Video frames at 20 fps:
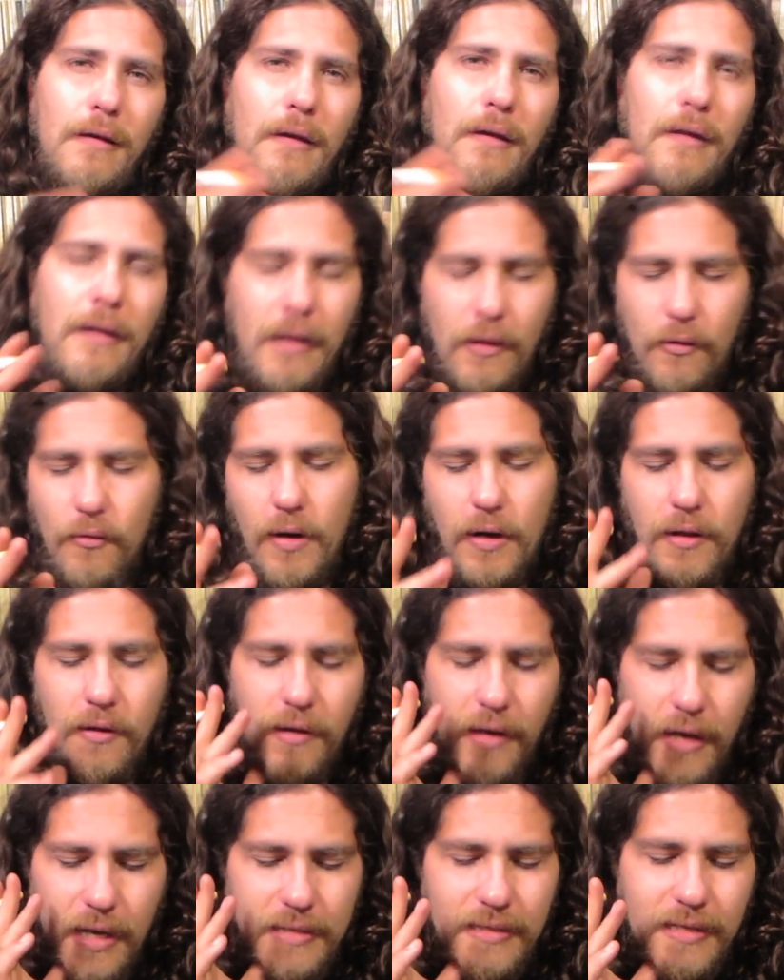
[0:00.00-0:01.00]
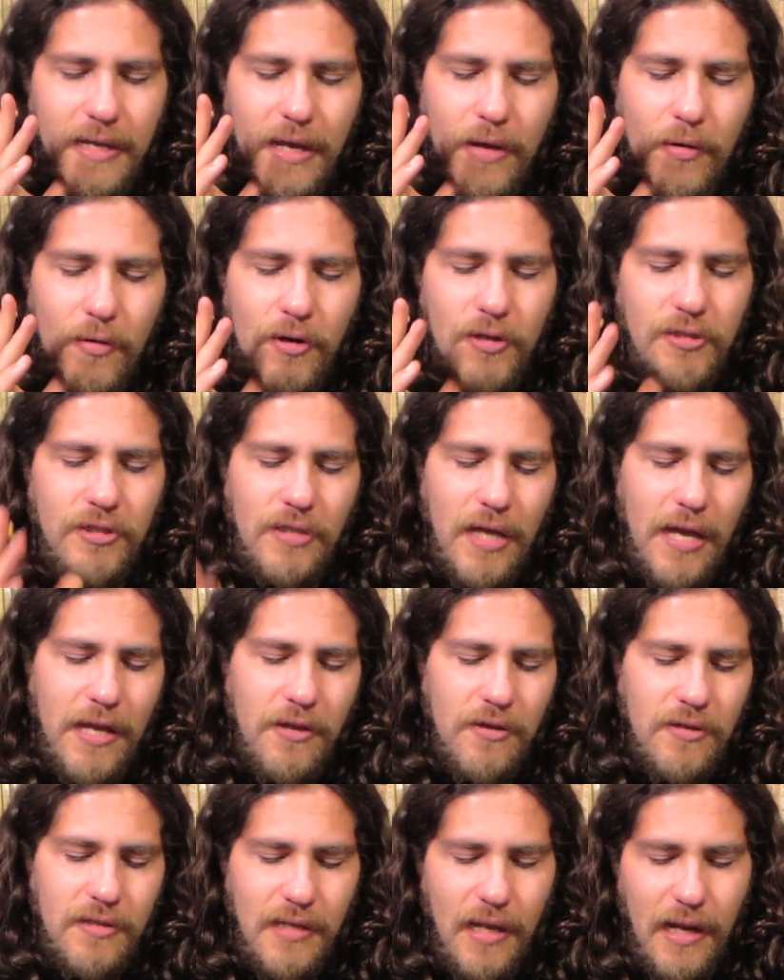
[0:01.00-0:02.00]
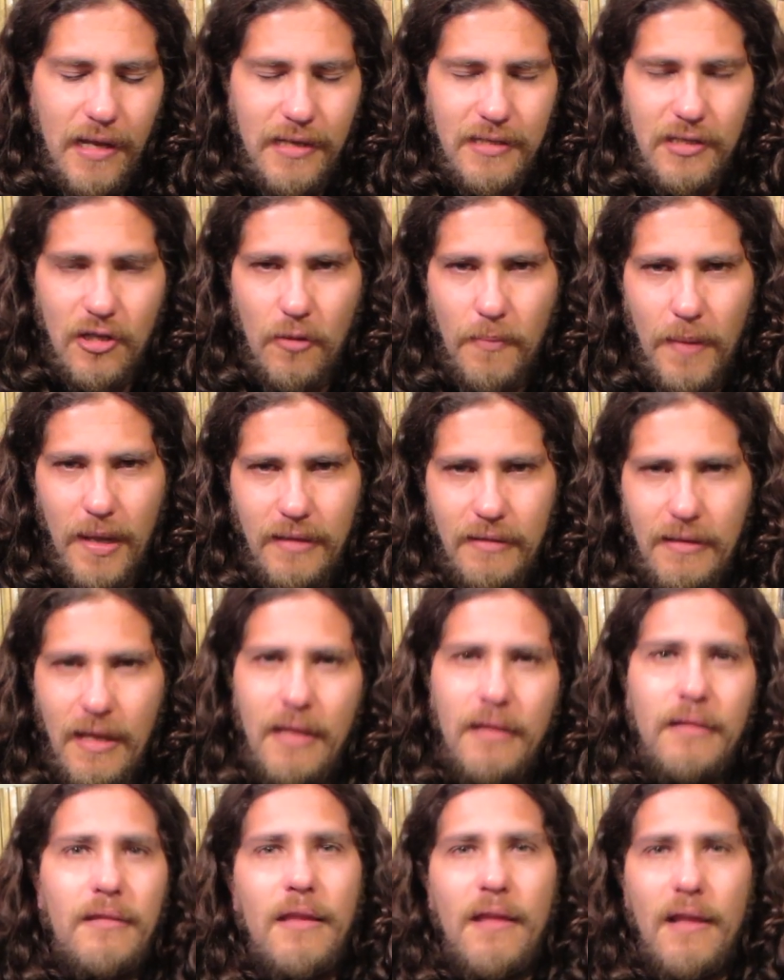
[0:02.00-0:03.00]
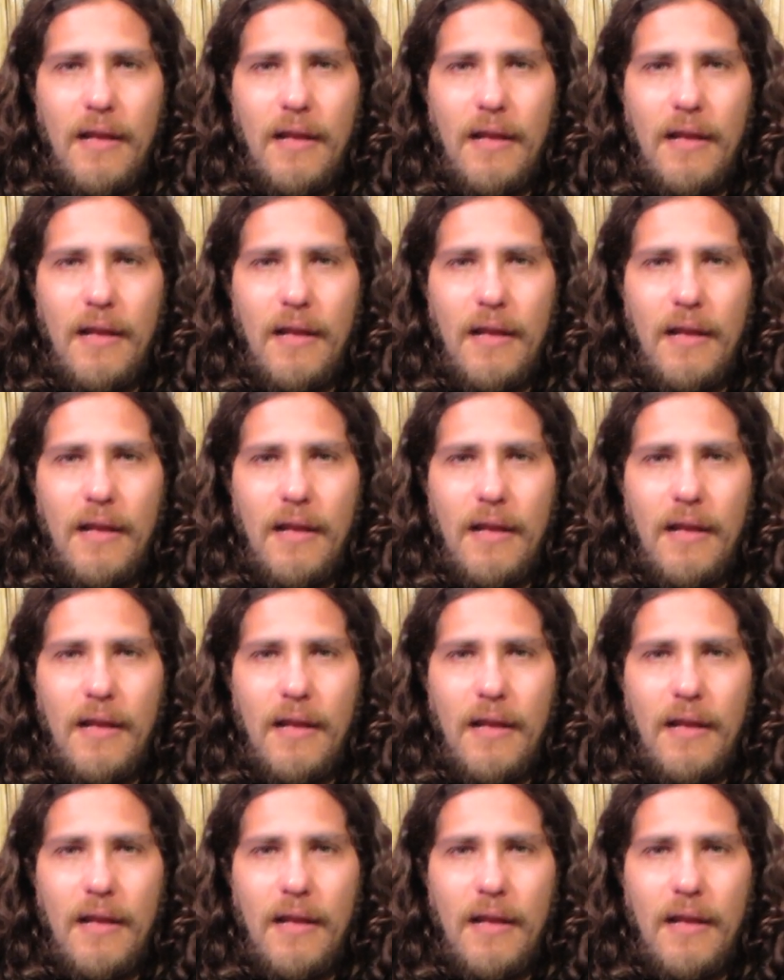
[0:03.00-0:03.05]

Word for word: Recuerdo que hace unos años el excomandante